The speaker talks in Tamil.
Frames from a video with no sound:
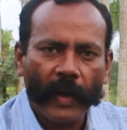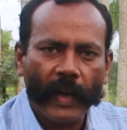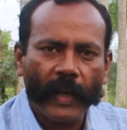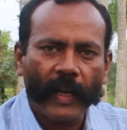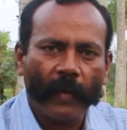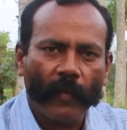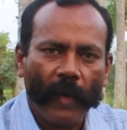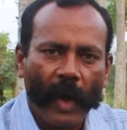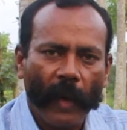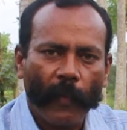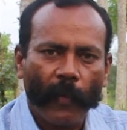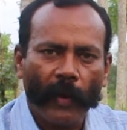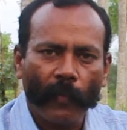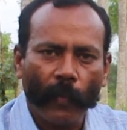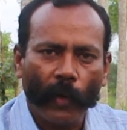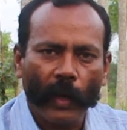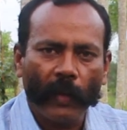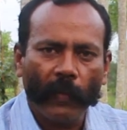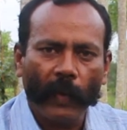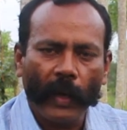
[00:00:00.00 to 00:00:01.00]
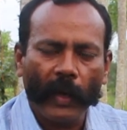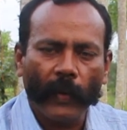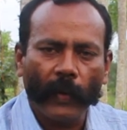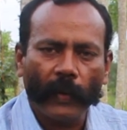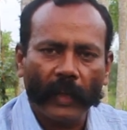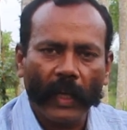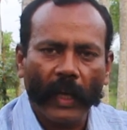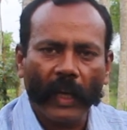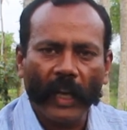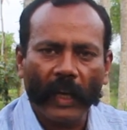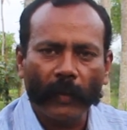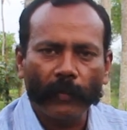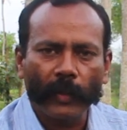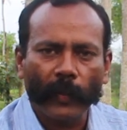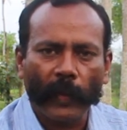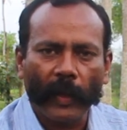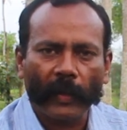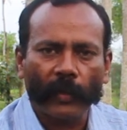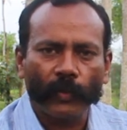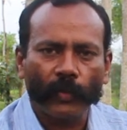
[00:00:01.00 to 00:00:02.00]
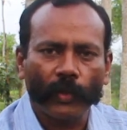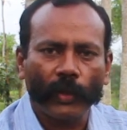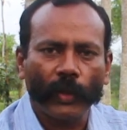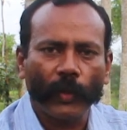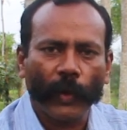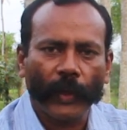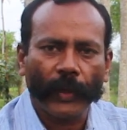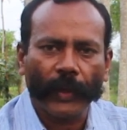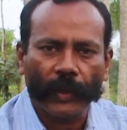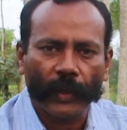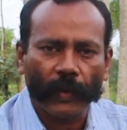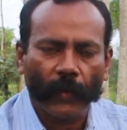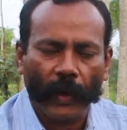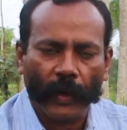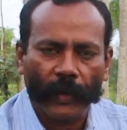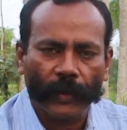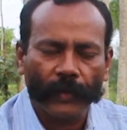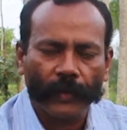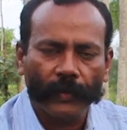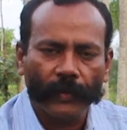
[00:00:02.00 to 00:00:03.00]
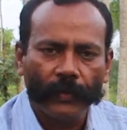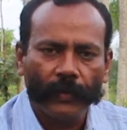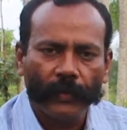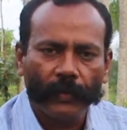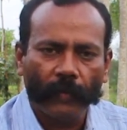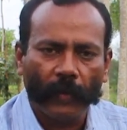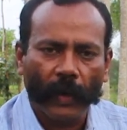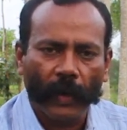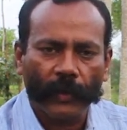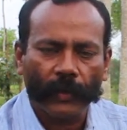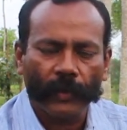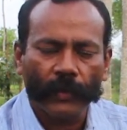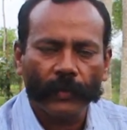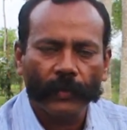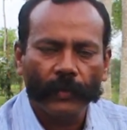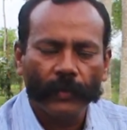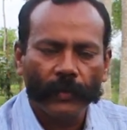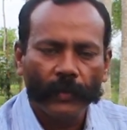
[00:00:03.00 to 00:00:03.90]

பண்ணிவிட்டு மாப்பிள்ளை பொண்ணு வெளியே வந்தால் எலுமிச்சம் பழத்தை சுற்றி உடைக்கிறது உடைக்கும் வடக்கும்